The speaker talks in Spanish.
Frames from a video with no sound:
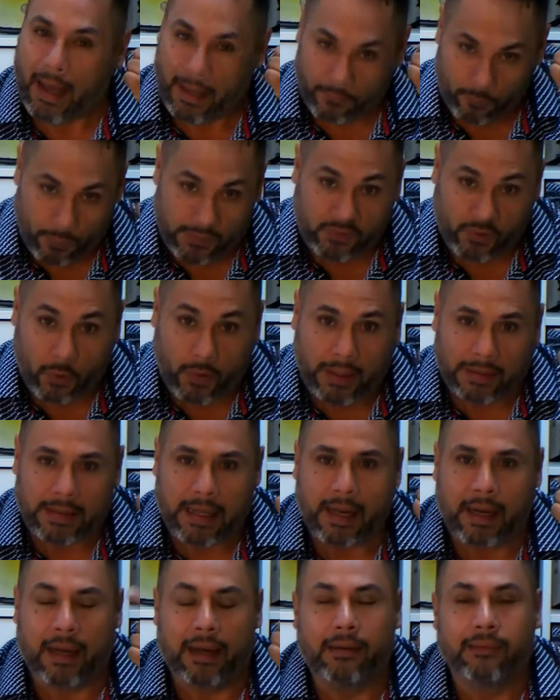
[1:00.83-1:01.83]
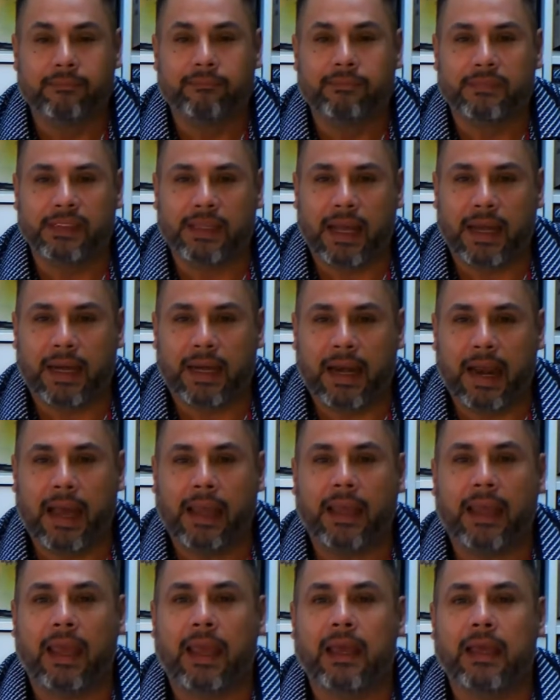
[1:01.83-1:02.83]
a nuestro canal, dale
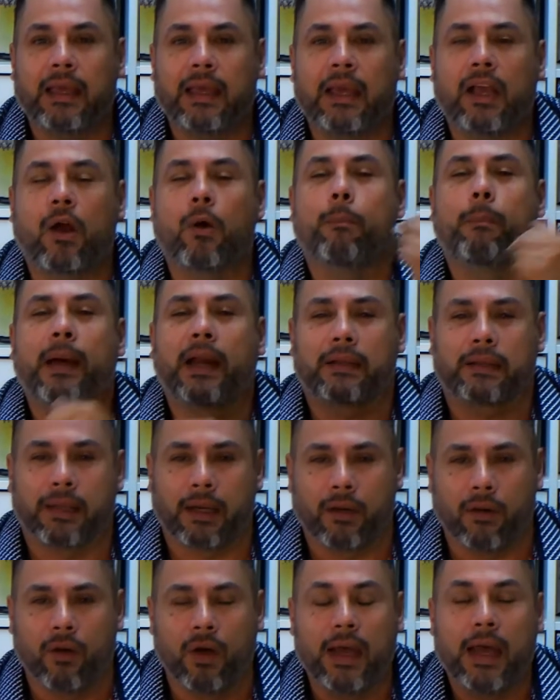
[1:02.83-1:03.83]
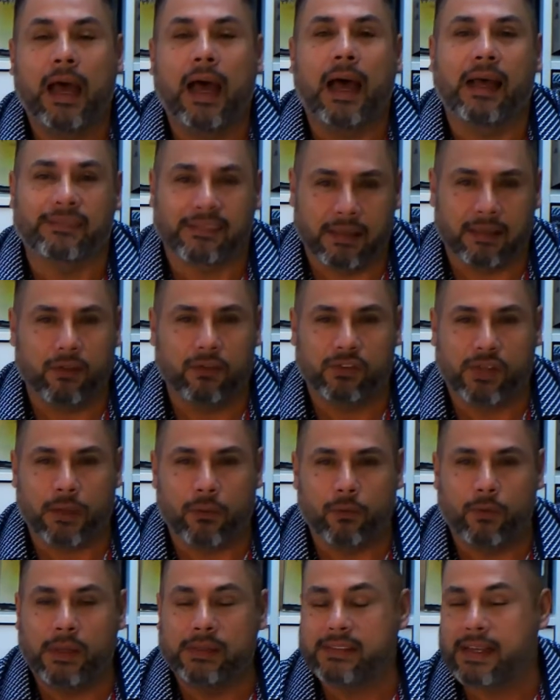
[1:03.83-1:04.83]
like y compártelo, así nos
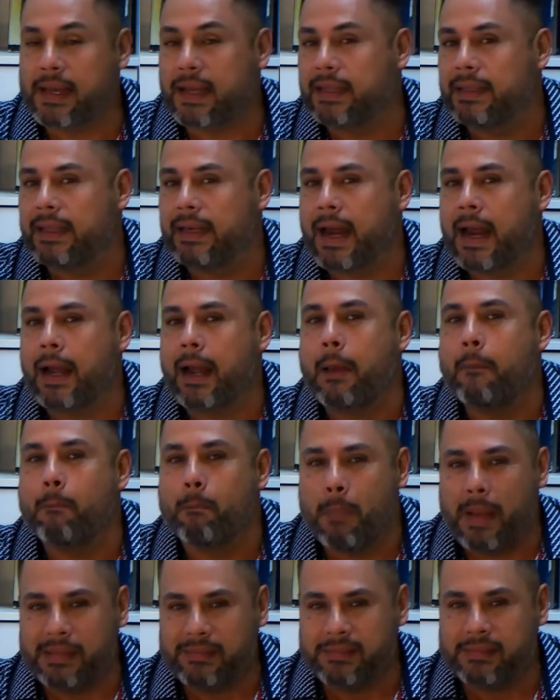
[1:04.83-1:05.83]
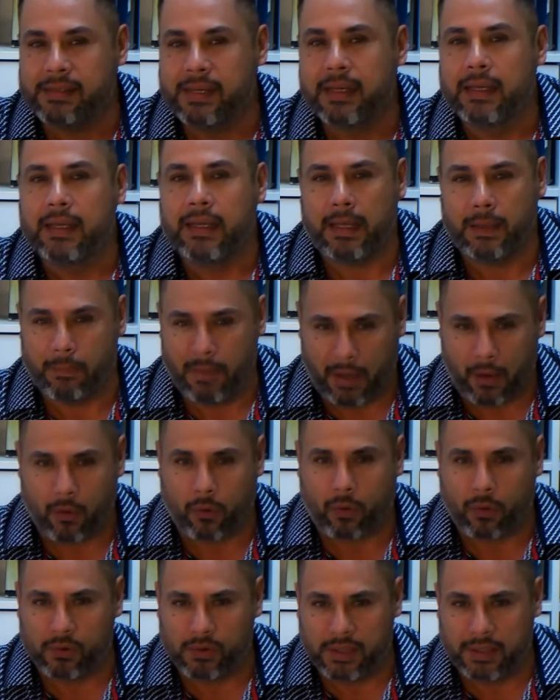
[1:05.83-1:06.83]
ayudas a generar más y mejor
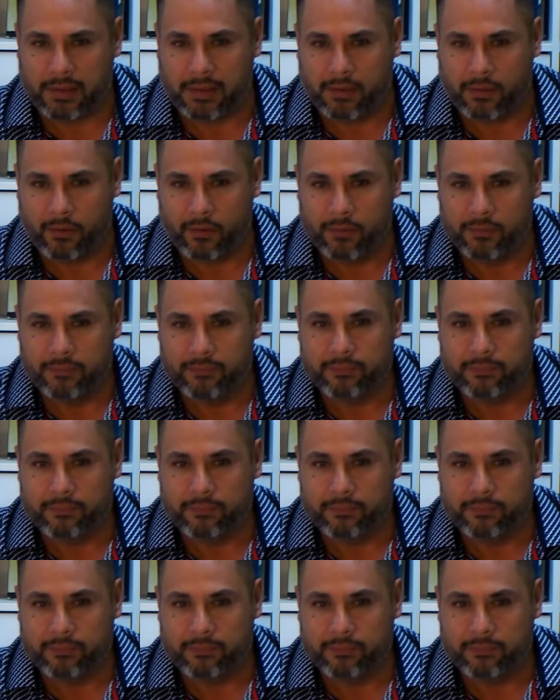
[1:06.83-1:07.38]
contenido.